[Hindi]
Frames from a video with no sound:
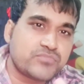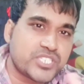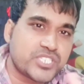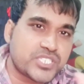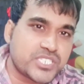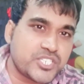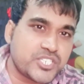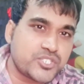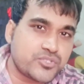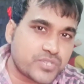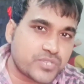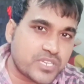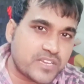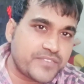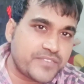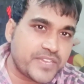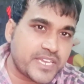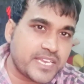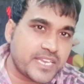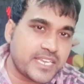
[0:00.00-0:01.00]
जिसने
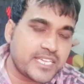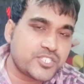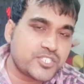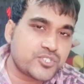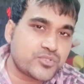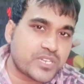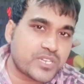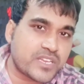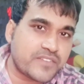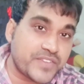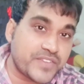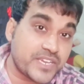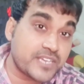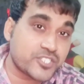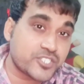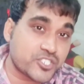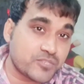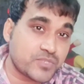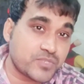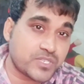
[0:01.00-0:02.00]
ज्योग्राफी के लिए ज्योग्राफी का
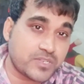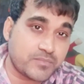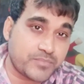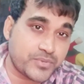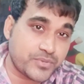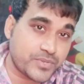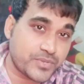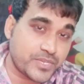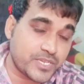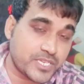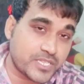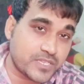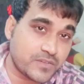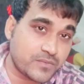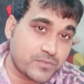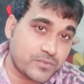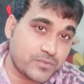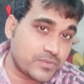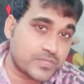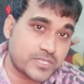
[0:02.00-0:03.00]
शब्द का प्रयोग किया था
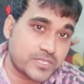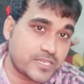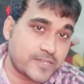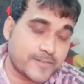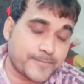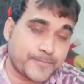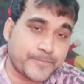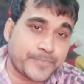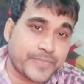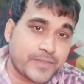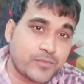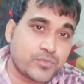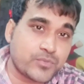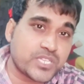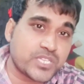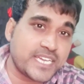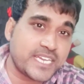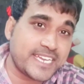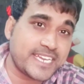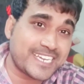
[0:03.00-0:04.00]
वो कौन था वो
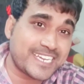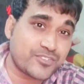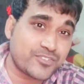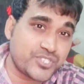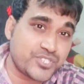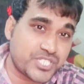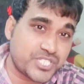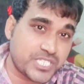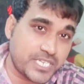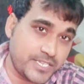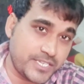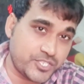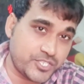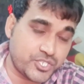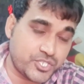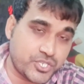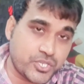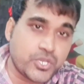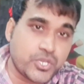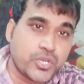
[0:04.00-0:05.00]
था एरेटोस्थनीज